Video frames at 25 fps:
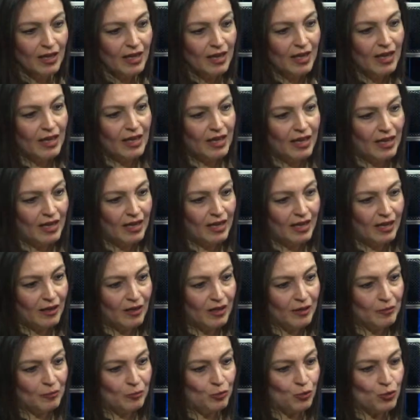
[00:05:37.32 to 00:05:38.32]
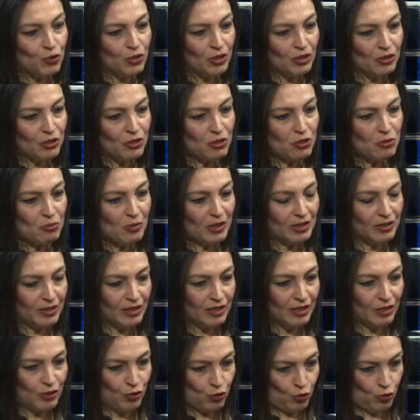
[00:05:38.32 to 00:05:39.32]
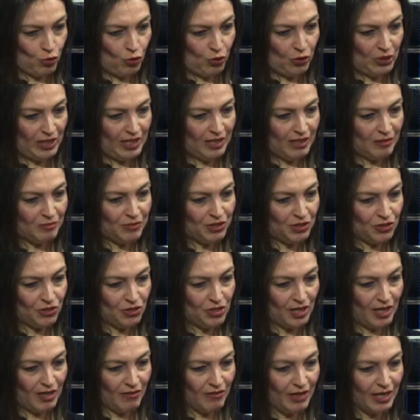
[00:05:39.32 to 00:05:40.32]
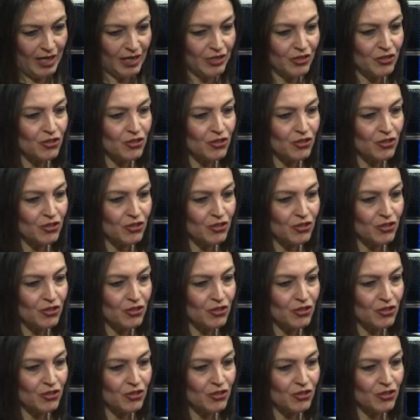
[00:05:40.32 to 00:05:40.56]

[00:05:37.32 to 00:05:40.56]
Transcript: Ee, bu çalışmada şöyle bir şey var.